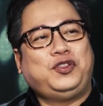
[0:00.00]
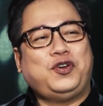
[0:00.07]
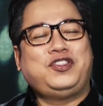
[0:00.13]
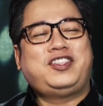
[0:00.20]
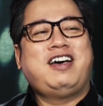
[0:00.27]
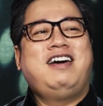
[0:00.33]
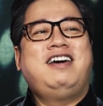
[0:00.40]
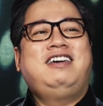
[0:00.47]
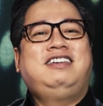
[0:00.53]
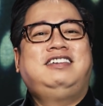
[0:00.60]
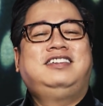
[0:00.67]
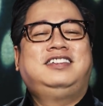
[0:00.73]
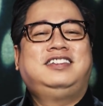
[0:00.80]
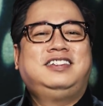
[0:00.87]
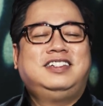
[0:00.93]
tuổi
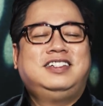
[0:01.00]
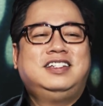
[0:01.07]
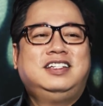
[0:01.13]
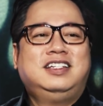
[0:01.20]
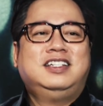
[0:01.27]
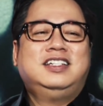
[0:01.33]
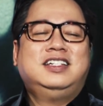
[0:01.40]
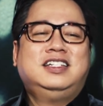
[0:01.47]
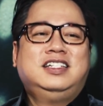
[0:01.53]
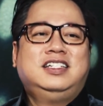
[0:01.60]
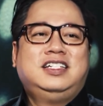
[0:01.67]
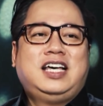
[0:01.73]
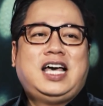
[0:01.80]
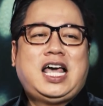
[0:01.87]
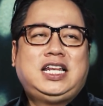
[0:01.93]
thơ
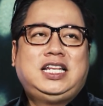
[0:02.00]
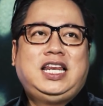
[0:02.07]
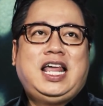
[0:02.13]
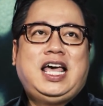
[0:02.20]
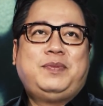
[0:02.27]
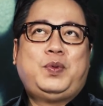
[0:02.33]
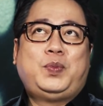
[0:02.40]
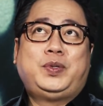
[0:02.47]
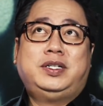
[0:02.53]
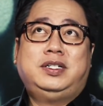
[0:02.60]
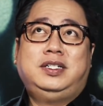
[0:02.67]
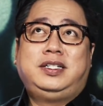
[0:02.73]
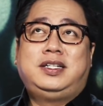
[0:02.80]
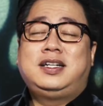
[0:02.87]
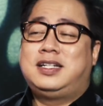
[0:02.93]
anh là một
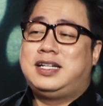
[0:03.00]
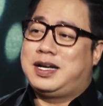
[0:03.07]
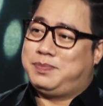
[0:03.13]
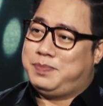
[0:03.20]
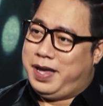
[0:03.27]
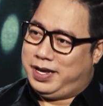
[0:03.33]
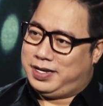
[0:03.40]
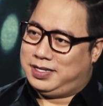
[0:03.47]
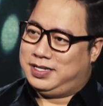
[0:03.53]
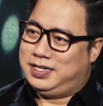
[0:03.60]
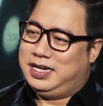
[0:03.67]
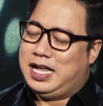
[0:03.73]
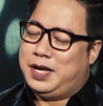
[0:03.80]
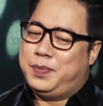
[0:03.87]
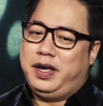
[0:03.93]
người rất là đặc biệt
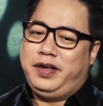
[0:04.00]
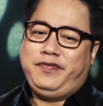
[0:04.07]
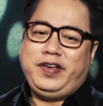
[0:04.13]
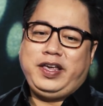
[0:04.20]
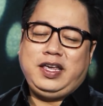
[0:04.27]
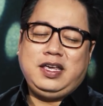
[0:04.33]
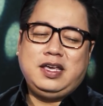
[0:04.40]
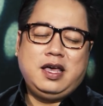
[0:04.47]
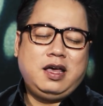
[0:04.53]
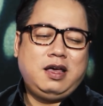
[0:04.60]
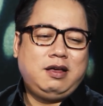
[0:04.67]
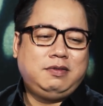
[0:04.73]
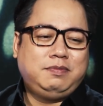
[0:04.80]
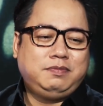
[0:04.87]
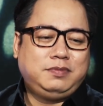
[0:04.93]
là bởi vì à,
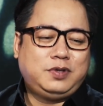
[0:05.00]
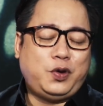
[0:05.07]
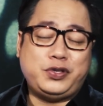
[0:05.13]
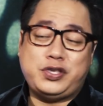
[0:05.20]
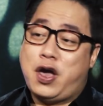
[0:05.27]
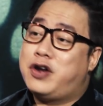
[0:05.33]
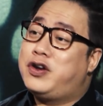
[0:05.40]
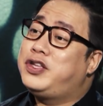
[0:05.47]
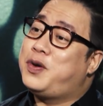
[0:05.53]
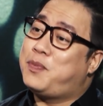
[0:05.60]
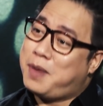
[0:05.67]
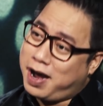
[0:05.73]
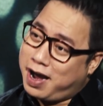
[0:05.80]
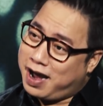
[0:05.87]
hồi nhỏ nó dòng bắc